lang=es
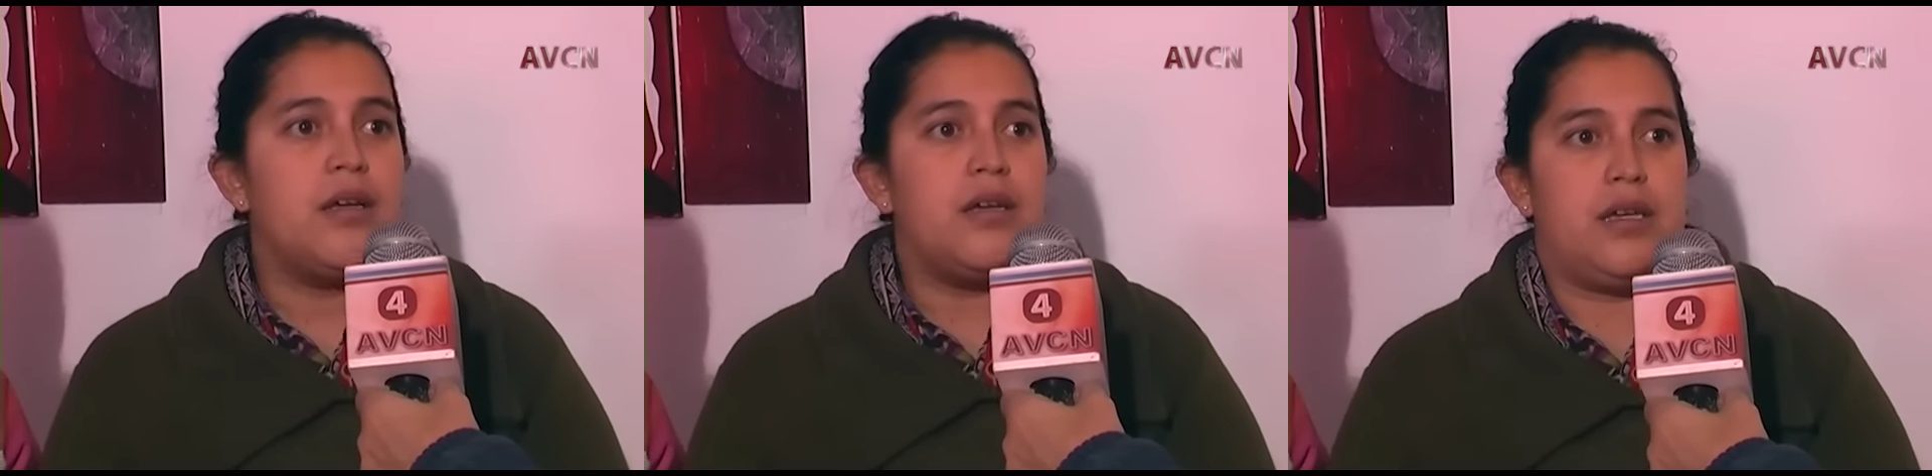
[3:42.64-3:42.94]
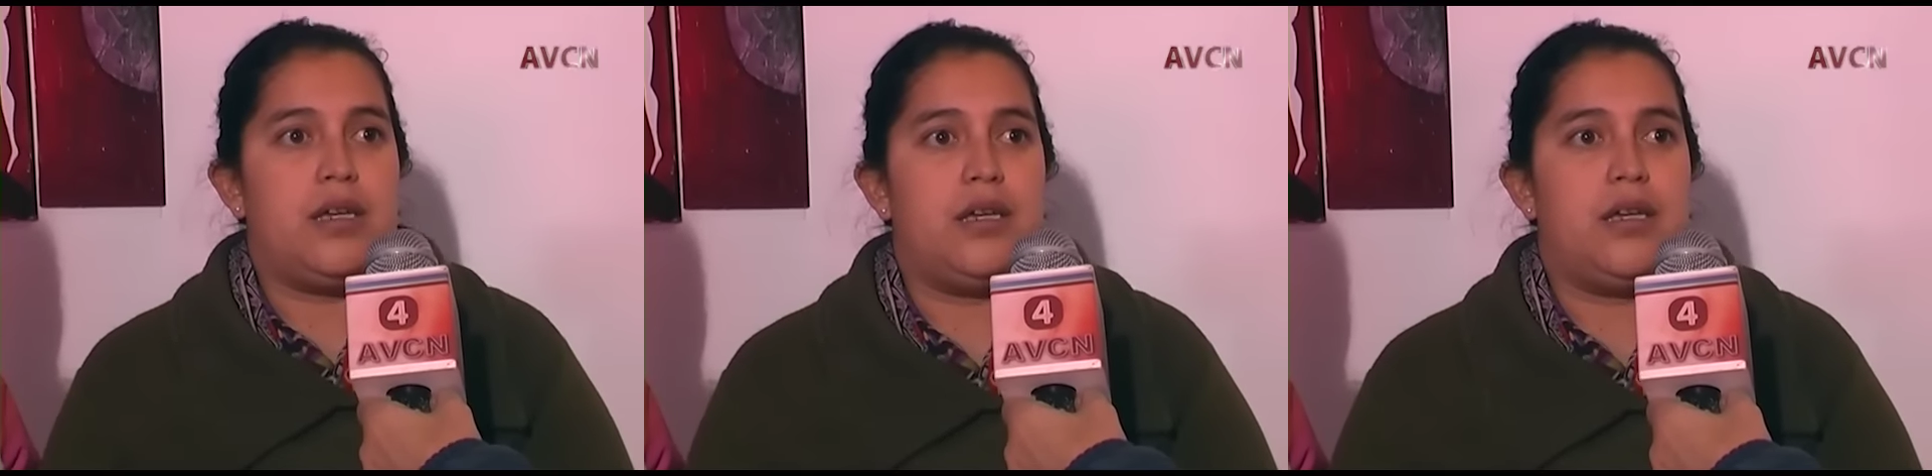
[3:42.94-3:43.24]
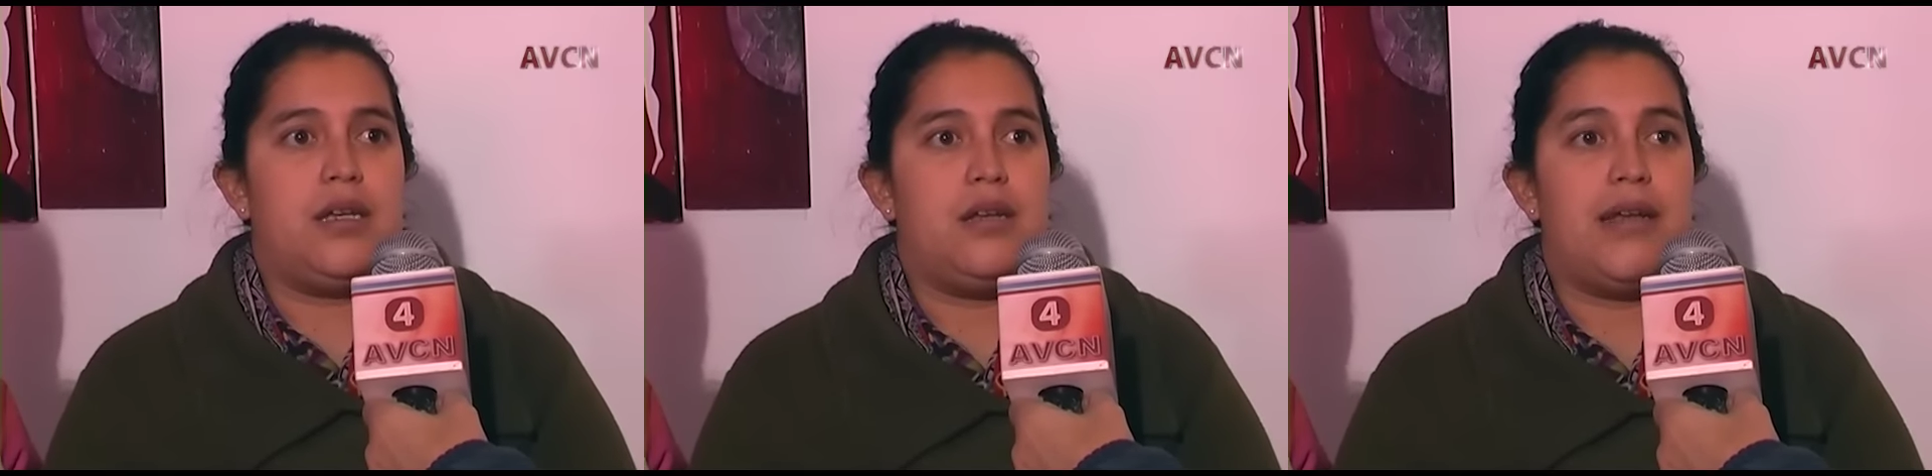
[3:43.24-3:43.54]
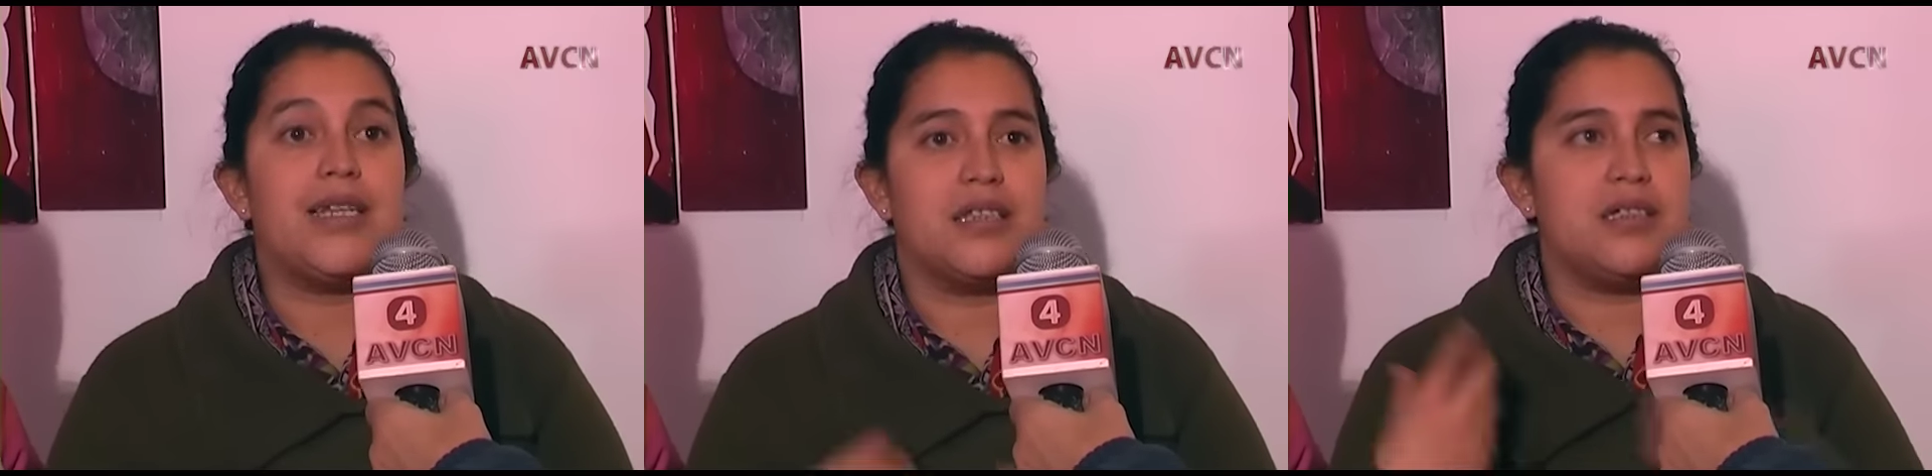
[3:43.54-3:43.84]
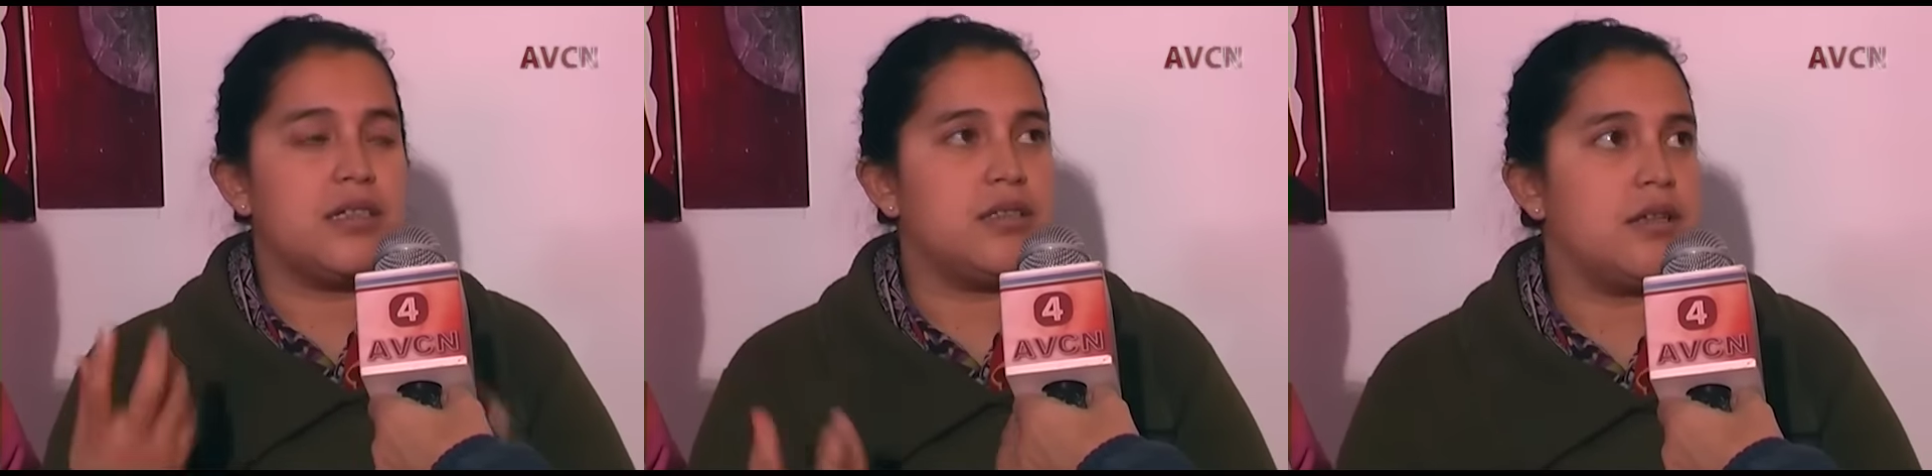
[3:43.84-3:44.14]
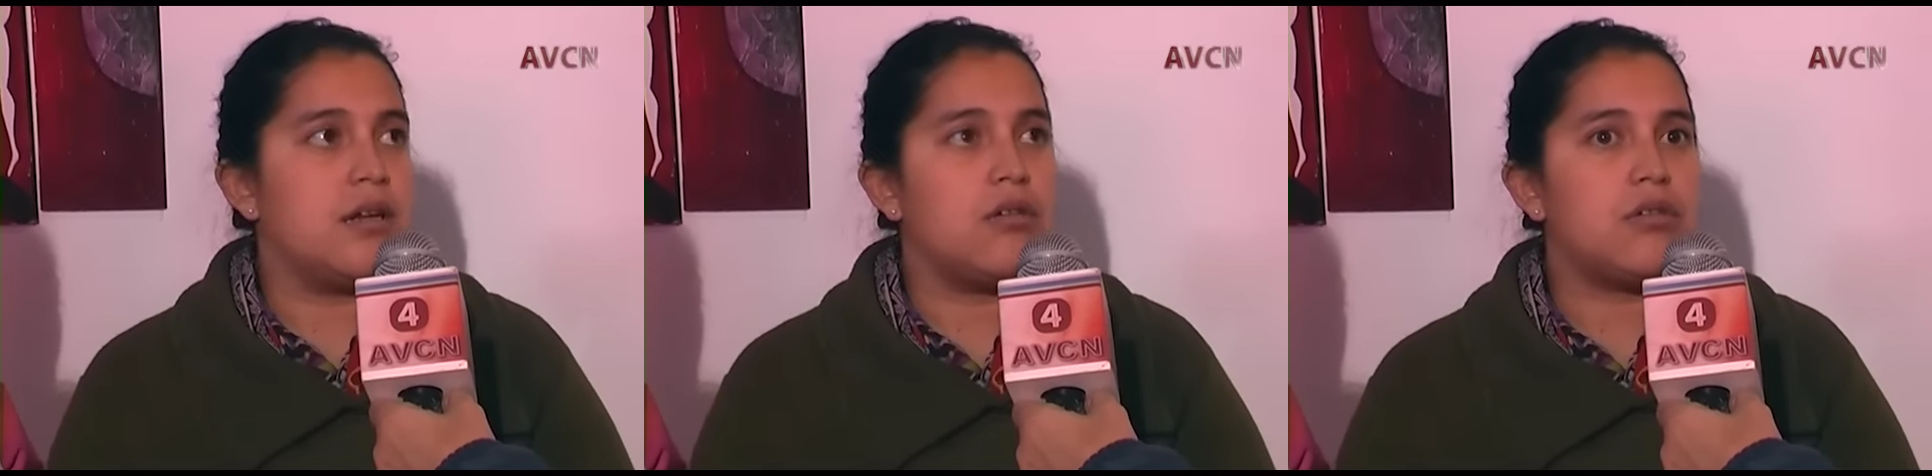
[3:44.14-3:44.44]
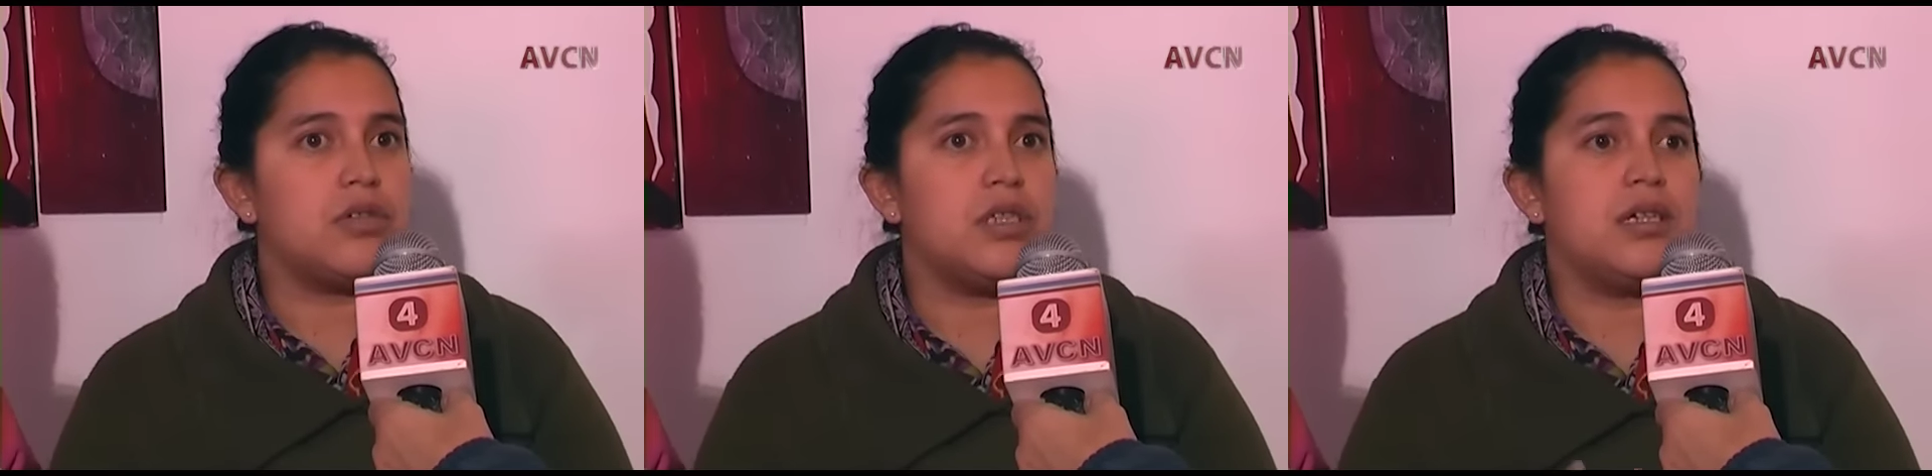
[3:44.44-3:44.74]
eh, el que tiene que ser
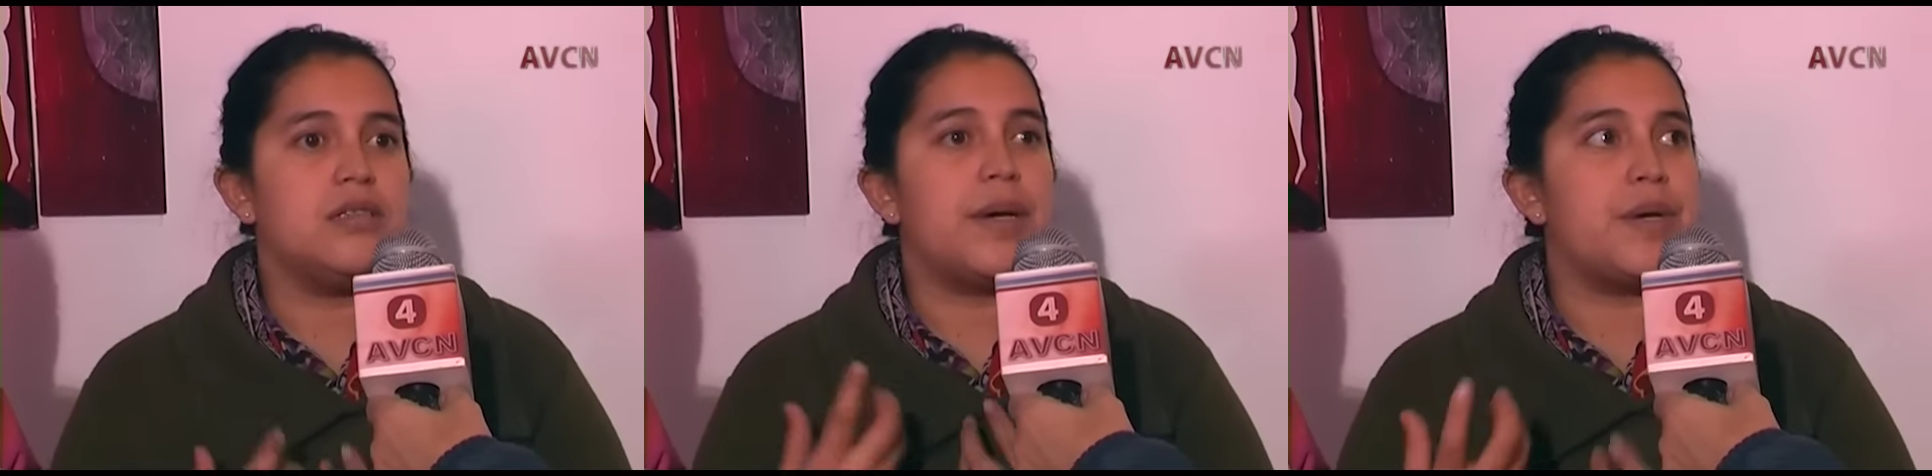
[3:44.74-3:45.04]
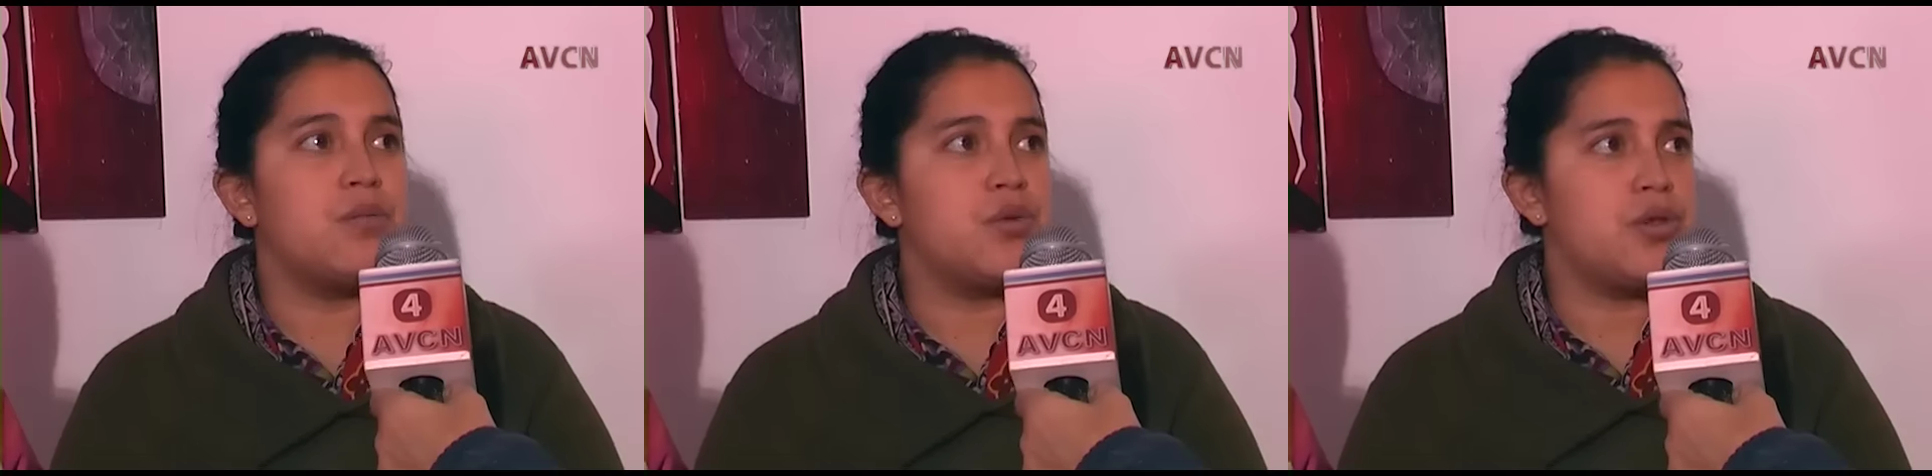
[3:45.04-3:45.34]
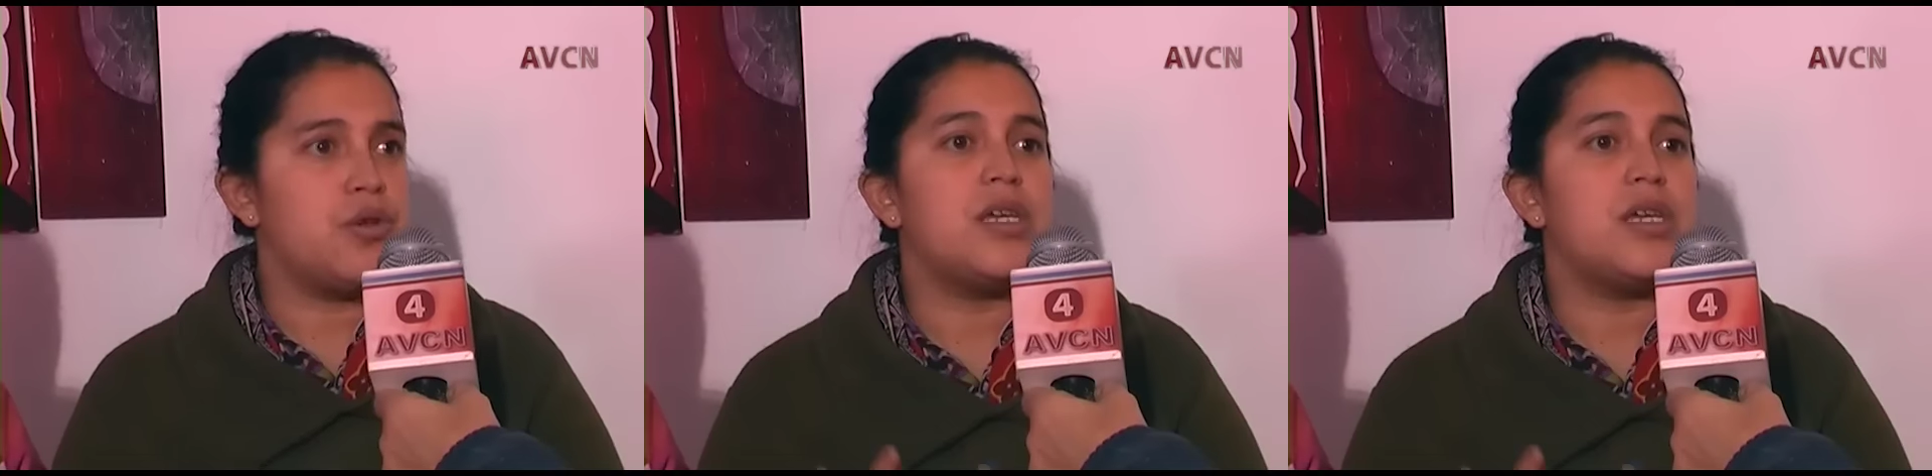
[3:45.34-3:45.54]
lonco tiene que saber mucho